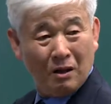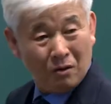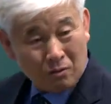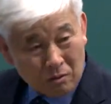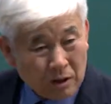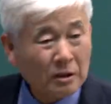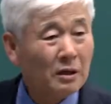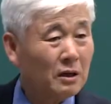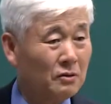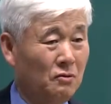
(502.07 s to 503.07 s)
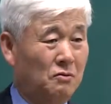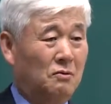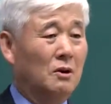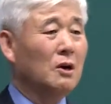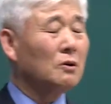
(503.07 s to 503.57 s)
그렇게 생각했어요.
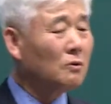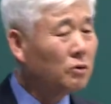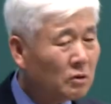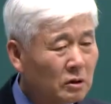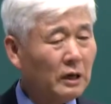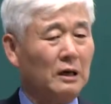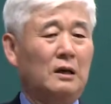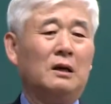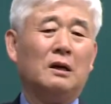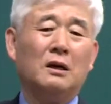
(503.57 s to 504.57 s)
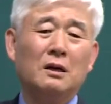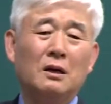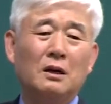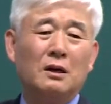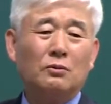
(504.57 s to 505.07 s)
그런데
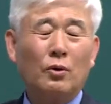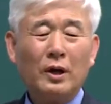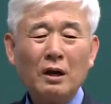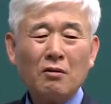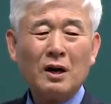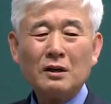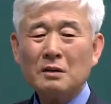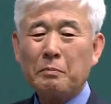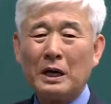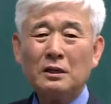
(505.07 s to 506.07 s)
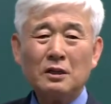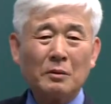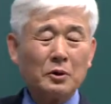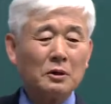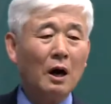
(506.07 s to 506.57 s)
뇌과학이
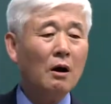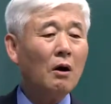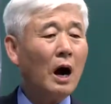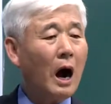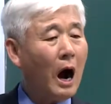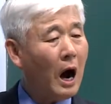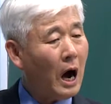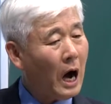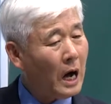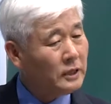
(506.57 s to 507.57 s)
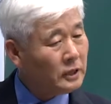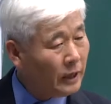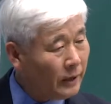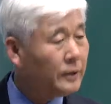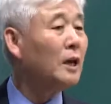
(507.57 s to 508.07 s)
발전하면서
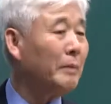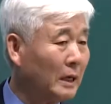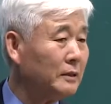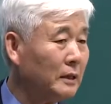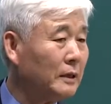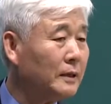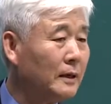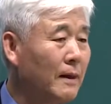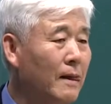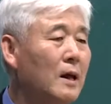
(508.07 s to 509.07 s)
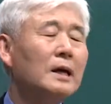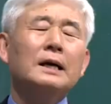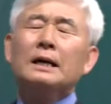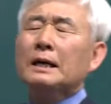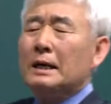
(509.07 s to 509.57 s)
아니네 이게 발견된 거예요.
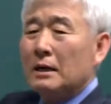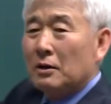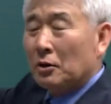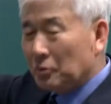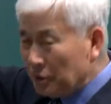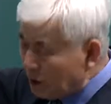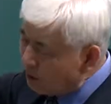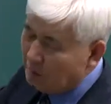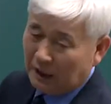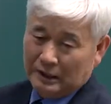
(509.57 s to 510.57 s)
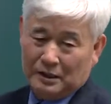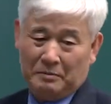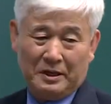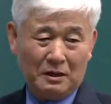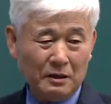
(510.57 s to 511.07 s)
어떤 실험을
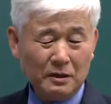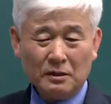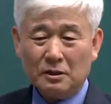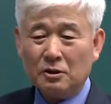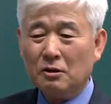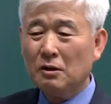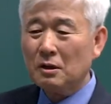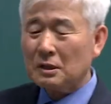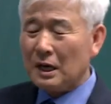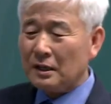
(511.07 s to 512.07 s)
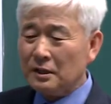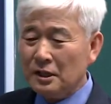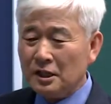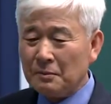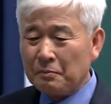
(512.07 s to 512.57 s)
했냐면은 건강한
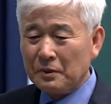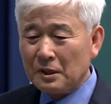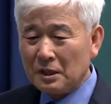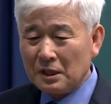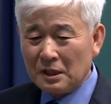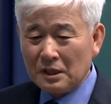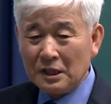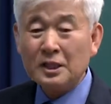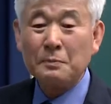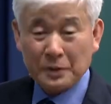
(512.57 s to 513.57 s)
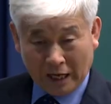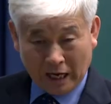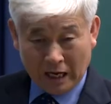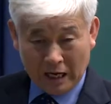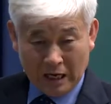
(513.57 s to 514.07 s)
20
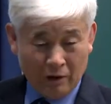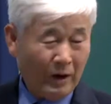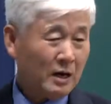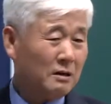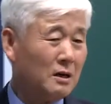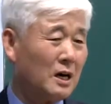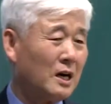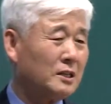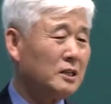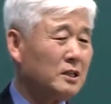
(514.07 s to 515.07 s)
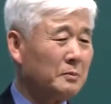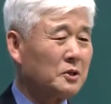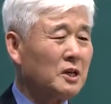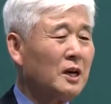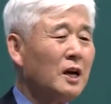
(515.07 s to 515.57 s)
20세와 건강한
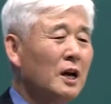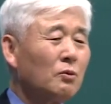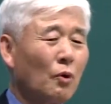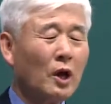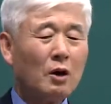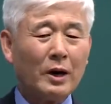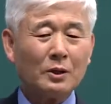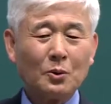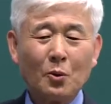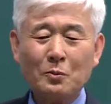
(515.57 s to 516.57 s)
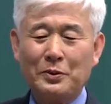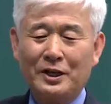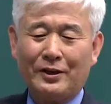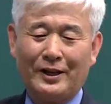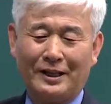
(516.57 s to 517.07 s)
70세 뇌 활동을
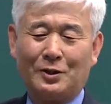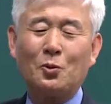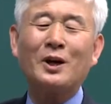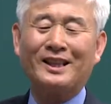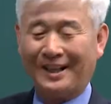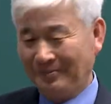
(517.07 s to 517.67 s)
비교했는데 똑같아.